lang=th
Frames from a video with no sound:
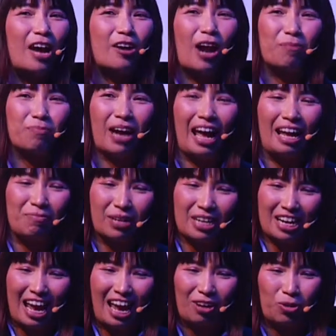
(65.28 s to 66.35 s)
ได้รับการ
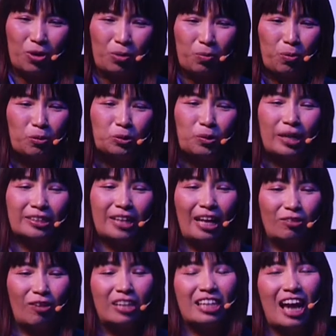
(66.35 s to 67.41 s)
พัฒนาโดย ผู้ช่วย
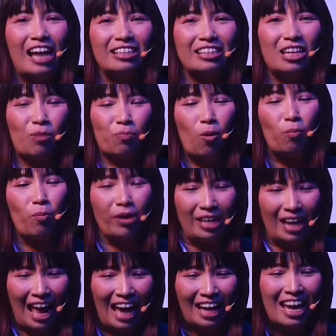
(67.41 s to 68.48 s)
ศาสตราจารย์ธีรพงศ์บ
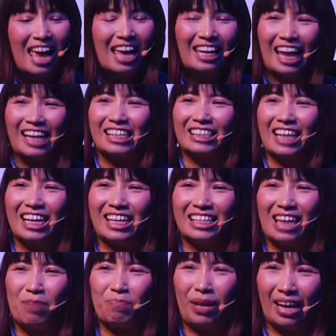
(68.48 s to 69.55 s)
ริลักษ์และดิฉัน
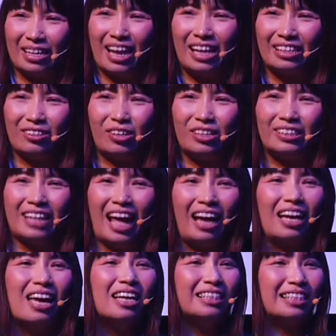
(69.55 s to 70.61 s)
อาจารย์ปนัดดาเจริญ
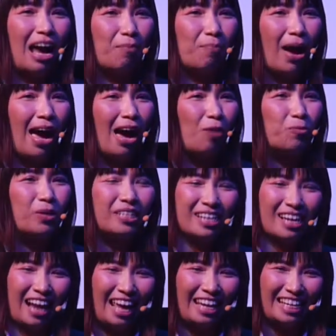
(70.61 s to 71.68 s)
ศักดิ์จากมหาวิ
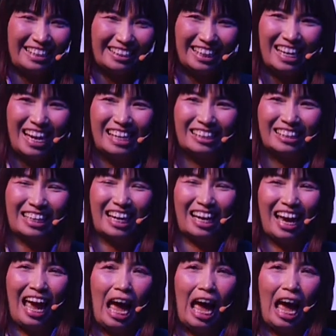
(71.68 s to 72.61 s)
ทยาลัยอิสเนเชีย